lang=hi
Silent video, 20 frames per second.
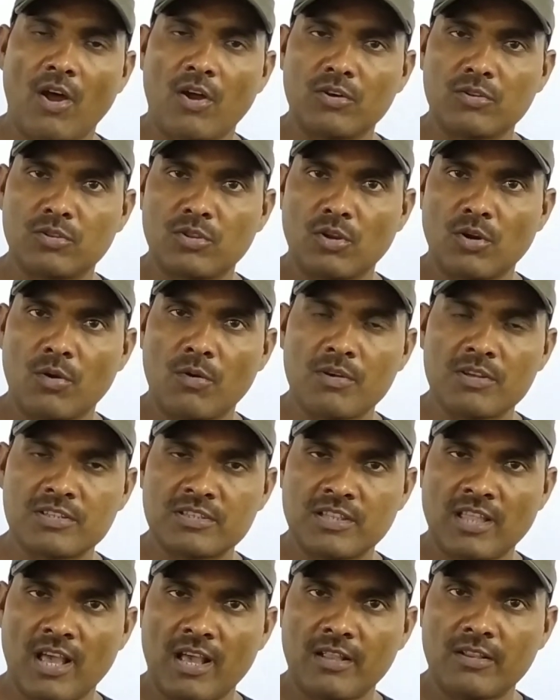और द्रव
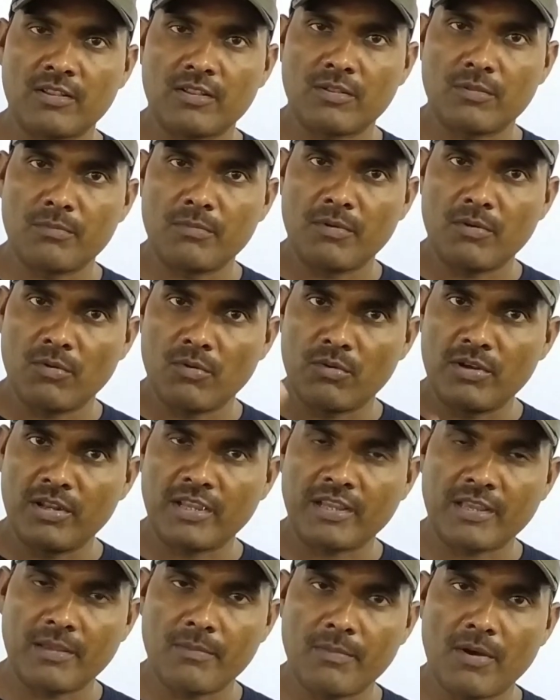अवस्था में होने
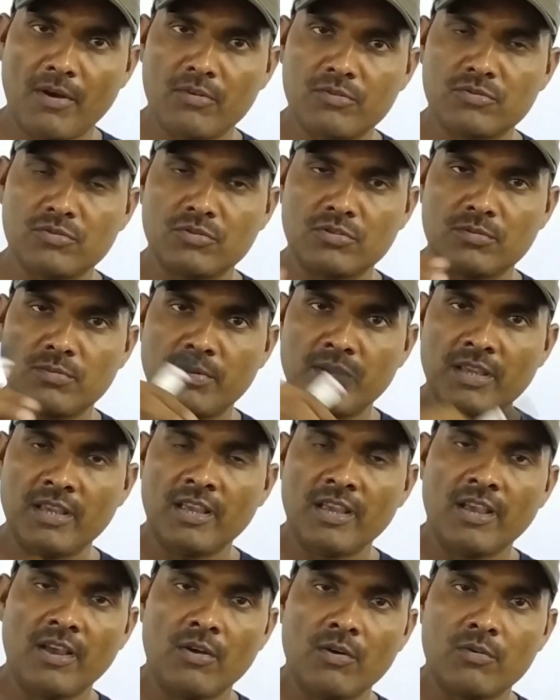के बावजूद भी
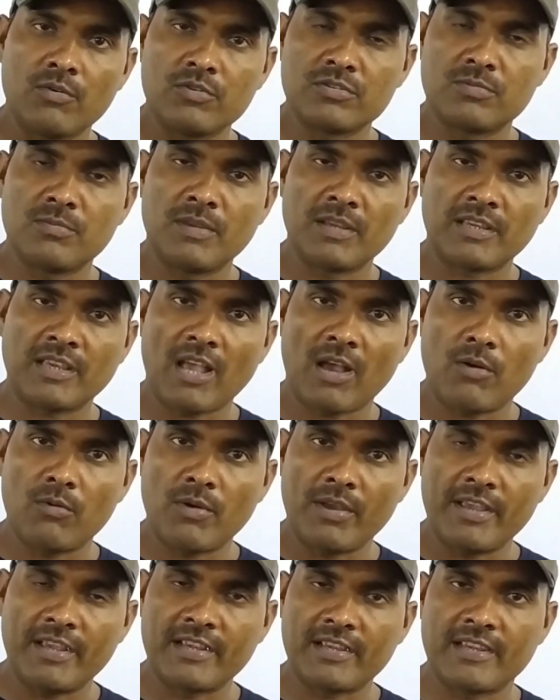उसमें क्या
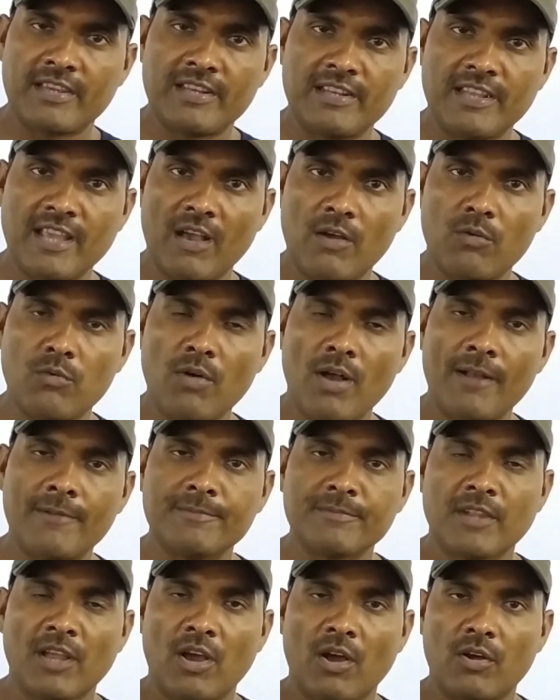हुआ एक क्रिया हुआ
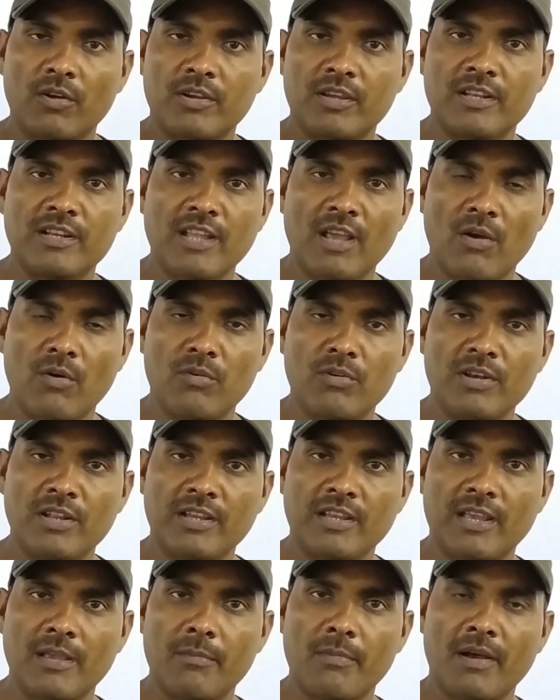और क्रिया होने
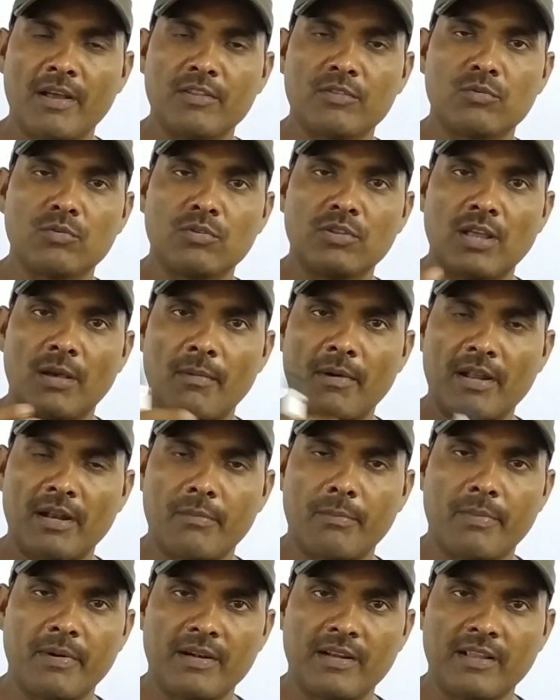के बाद दूध हमारा
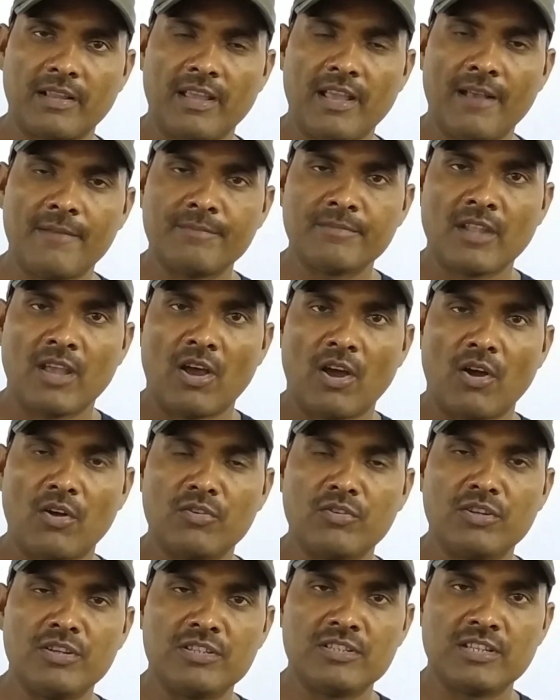फट गया और
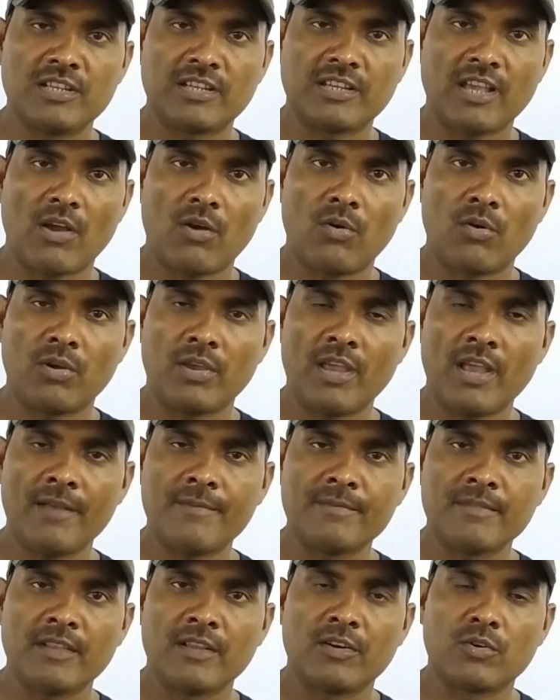नीचे क्या हो गया
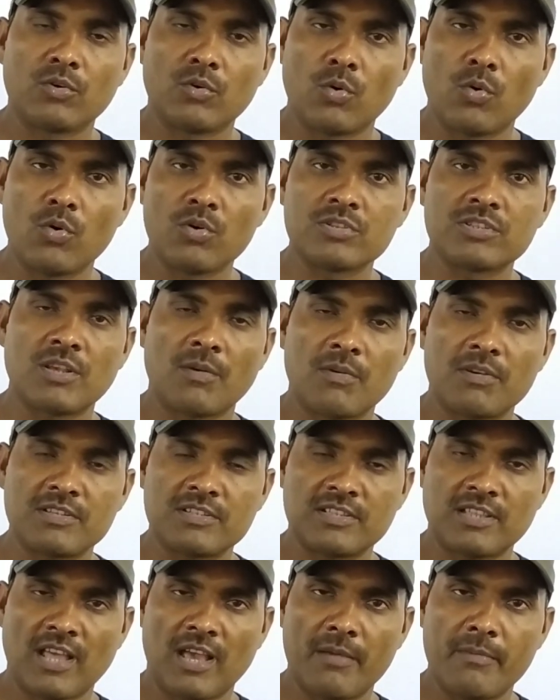ठोस
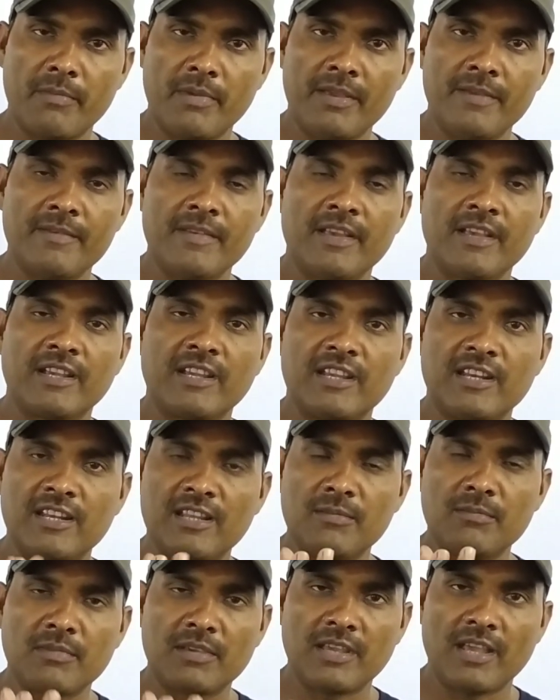अवस्था में
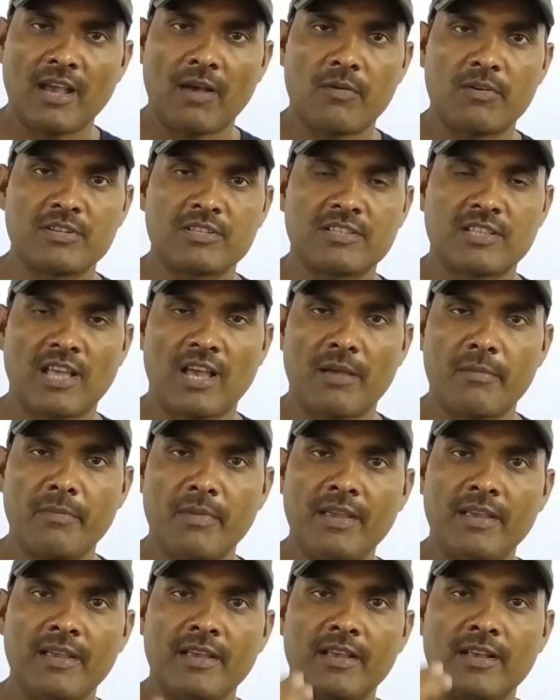क्रीम की अवस्था
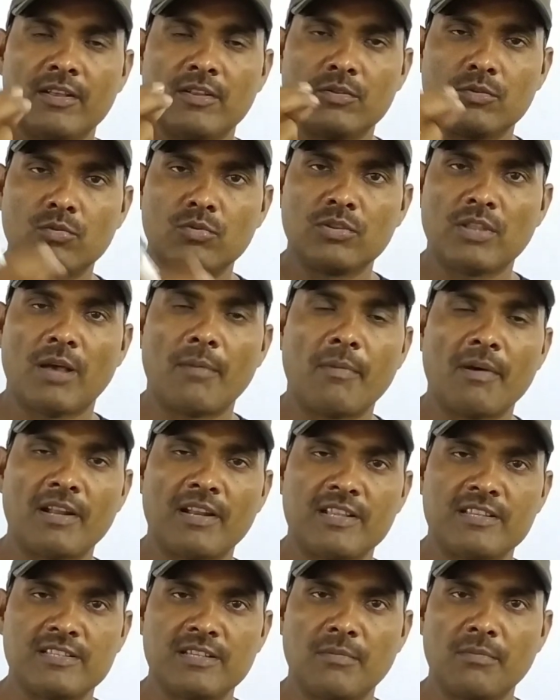में दूध
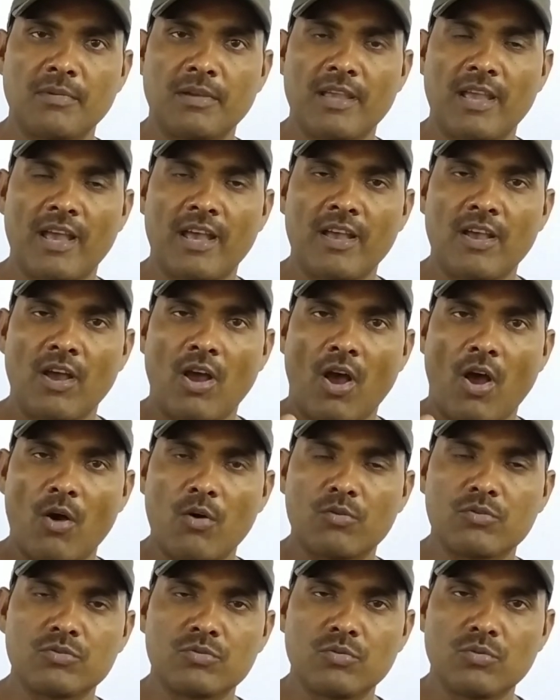हमारा जम गया
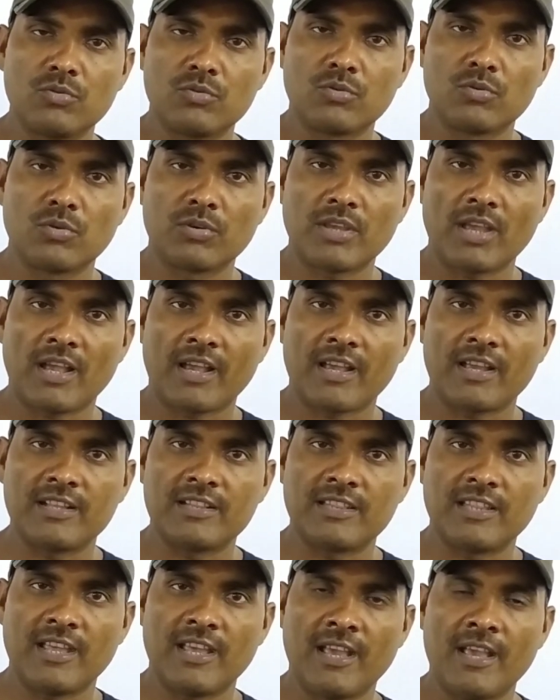और उस दूध को क्या
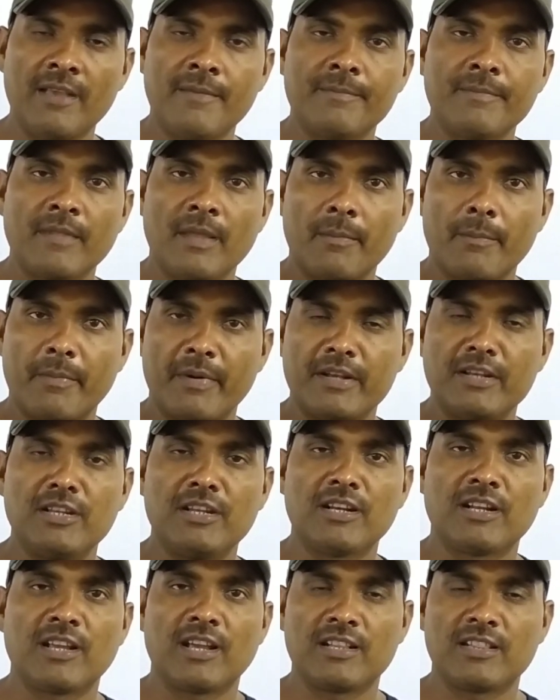कहते हैं
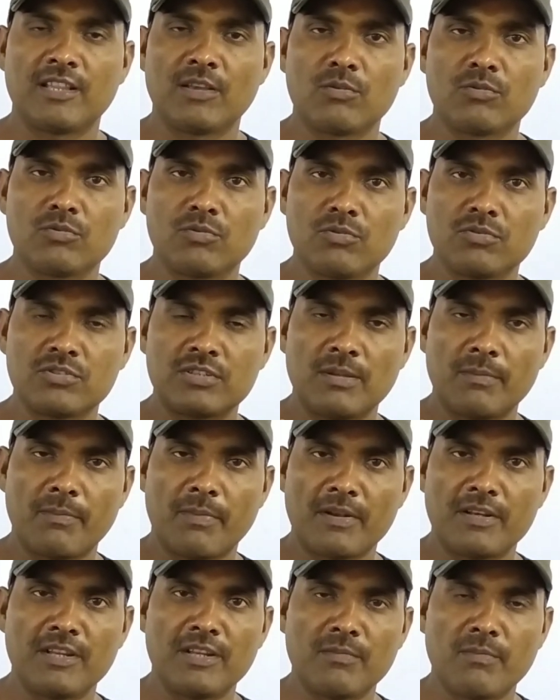पनीर कहते हैं उस दूध से
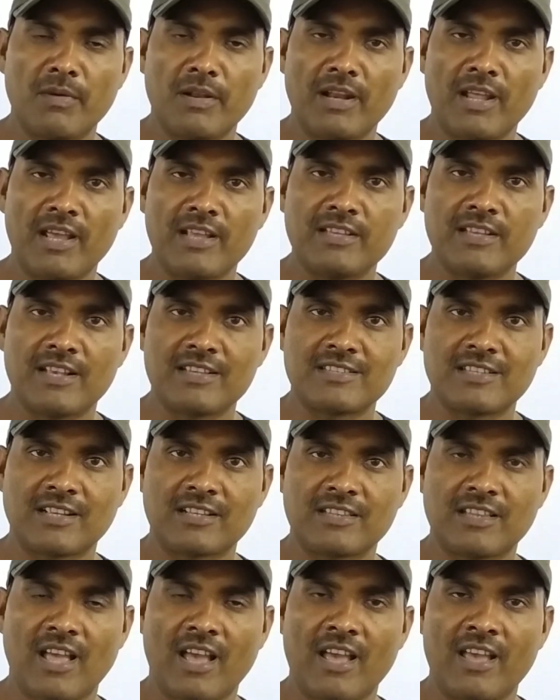पनीर बनाया जा
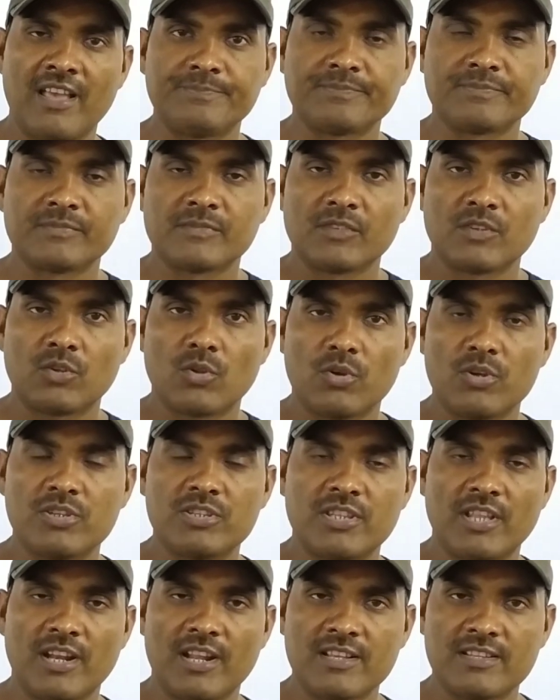सकता है तो
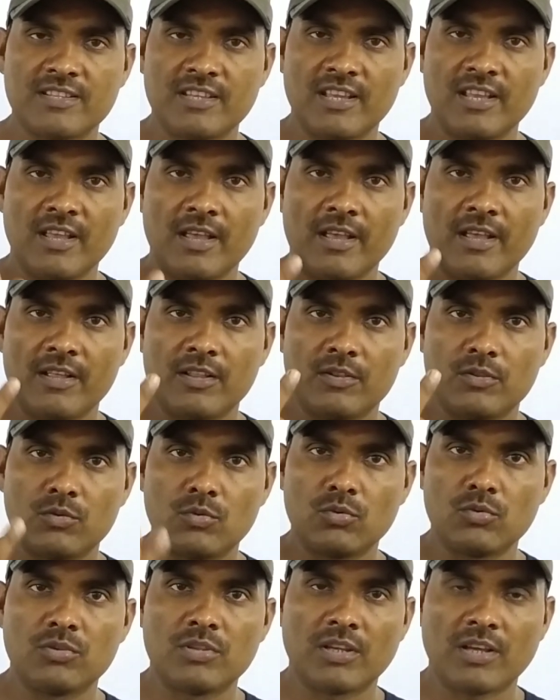इस तरह से
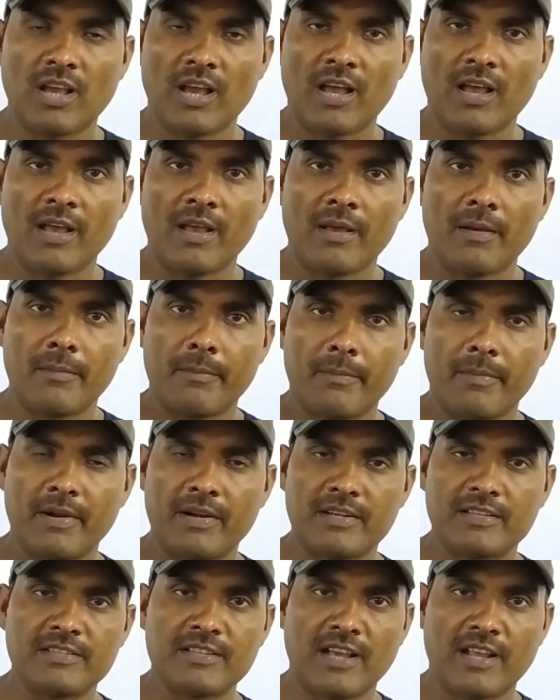दूध का
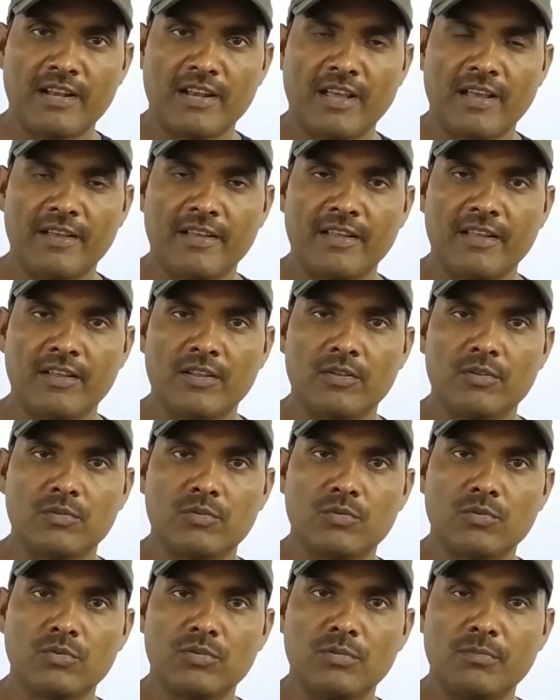फट जाना
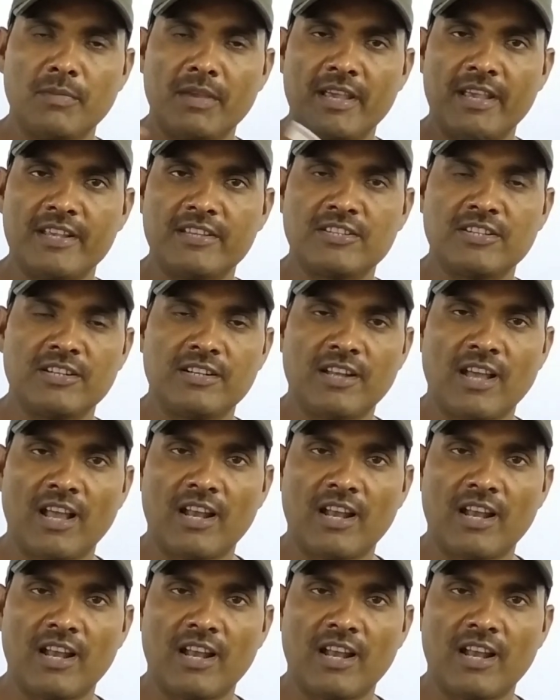दूध में एसिड